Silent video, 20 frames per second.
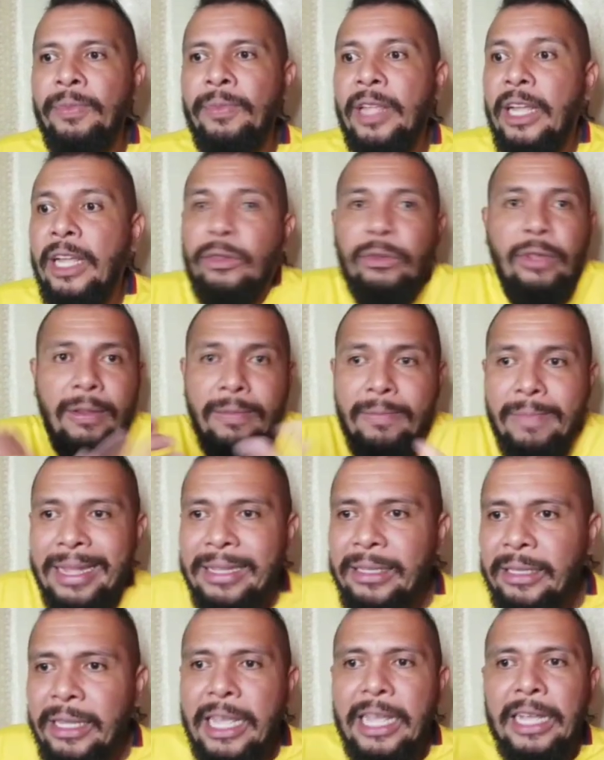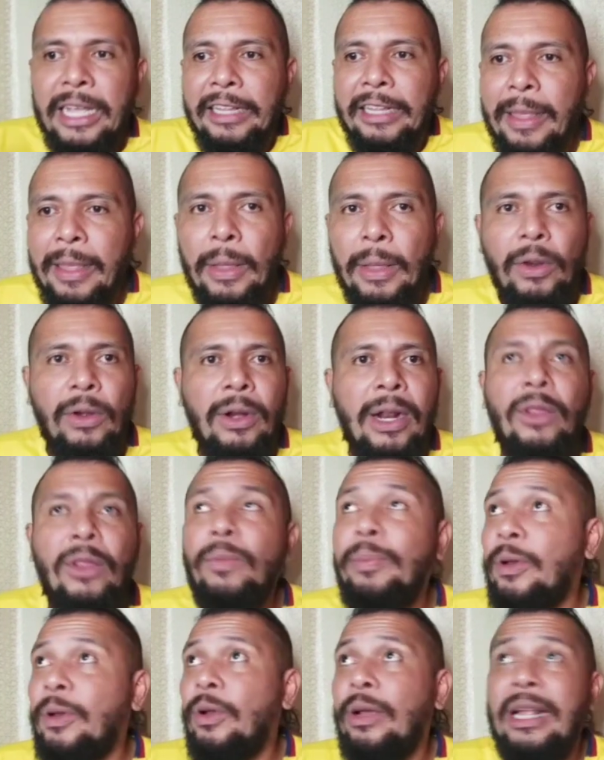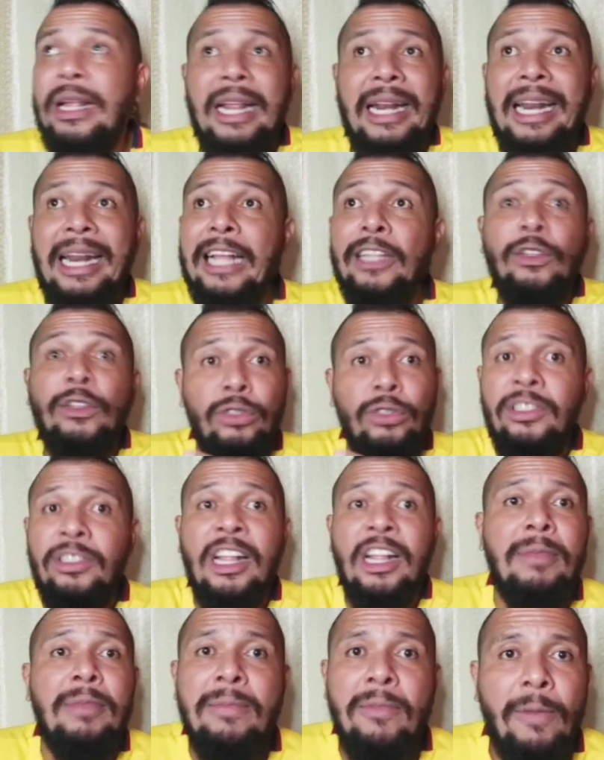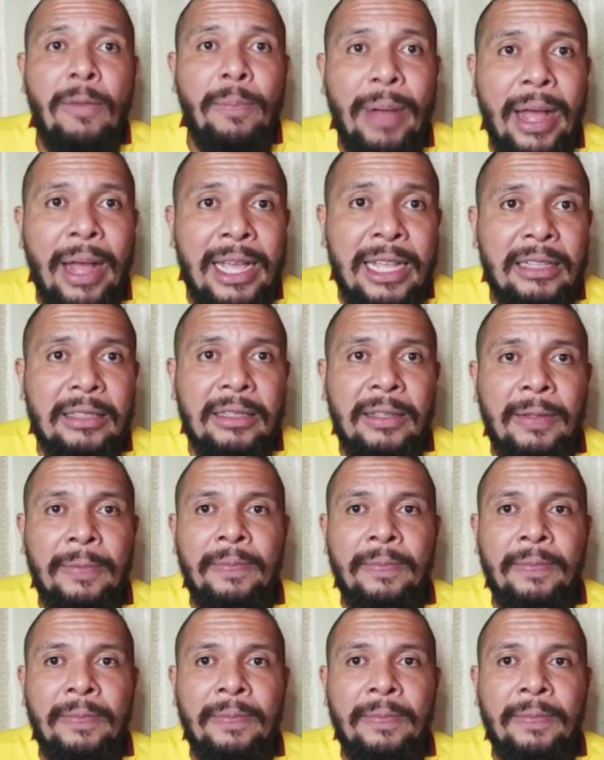Esto es Messi y Cristiano Ronaldo, pero las dos son del mismo país.